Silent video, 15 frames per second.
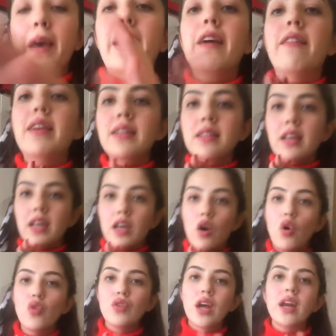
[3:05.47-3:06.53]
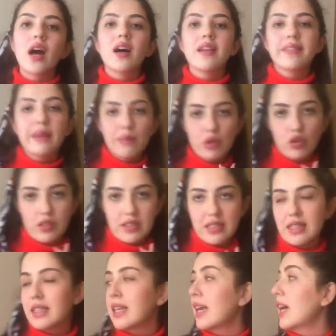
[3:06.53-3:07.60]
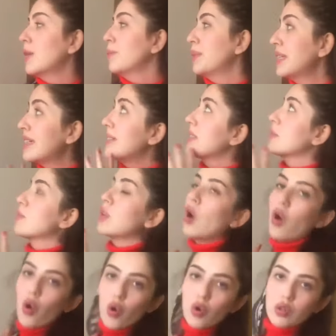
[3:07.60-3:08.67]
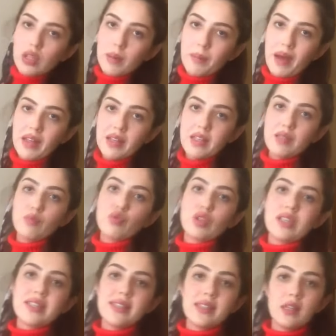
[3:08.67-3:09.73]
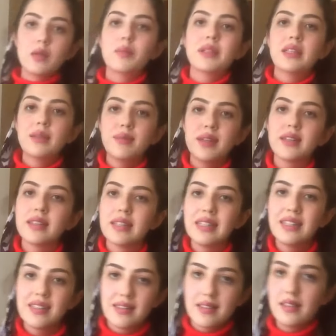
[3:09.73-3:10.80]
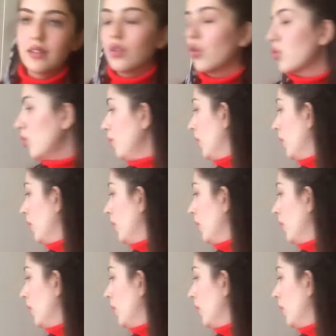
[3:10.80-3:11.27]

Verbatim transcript: Evet e, onlar annemin odasında yani bir kısımda orada ben hani buraya sığabildiğim kadarıyla sığıyorum.